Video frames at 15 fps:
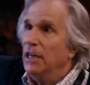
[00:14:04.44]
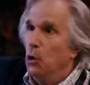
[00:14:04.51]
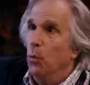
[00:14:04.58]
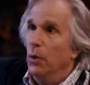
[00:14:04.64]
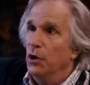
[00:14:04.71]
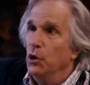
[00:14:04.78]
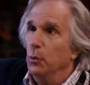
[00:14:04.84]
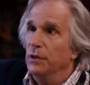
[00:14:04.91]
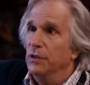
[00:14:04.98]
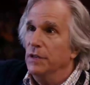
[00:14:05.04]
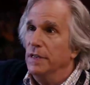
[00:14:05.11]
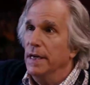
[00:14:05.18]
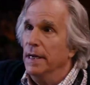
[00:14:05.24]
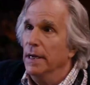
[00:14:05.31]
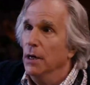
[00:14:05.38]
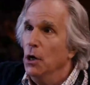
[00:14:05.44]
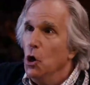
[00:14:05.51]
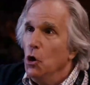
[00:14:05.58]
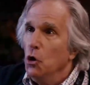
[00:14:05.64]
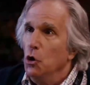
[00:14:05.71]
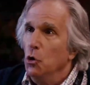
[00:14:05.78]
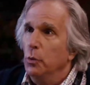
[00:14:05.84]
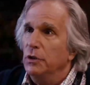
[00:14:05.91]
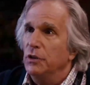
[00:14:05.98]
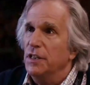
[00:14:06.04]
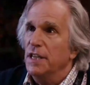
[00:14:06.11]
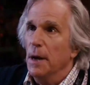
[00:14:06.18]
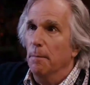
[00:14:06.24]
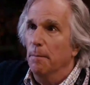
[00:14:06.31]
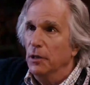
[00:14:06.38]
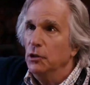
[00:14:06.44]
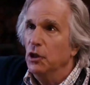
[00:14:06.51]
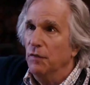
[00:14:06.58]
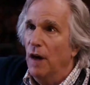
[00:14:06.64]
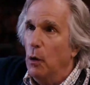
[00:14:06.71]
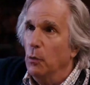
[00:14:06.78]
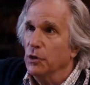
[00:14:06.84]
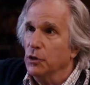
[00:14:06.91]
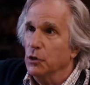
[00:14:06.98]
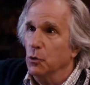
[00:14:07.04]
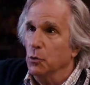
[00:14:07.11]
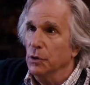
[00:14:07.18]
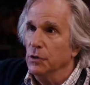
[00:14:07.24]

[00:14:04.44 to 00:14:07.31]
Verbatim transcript: 后，斯科特将他摔倒，并用一系